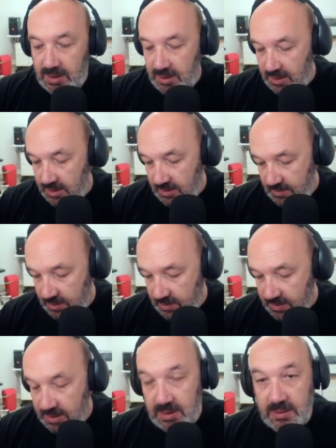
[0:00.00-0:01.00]

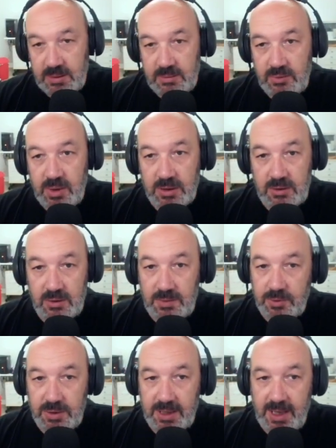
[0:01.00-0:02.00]
insomma, di un altro
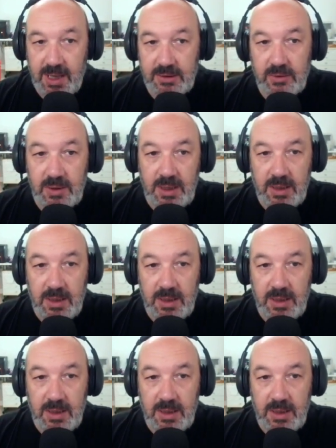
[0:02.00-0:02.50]
tipo di reato.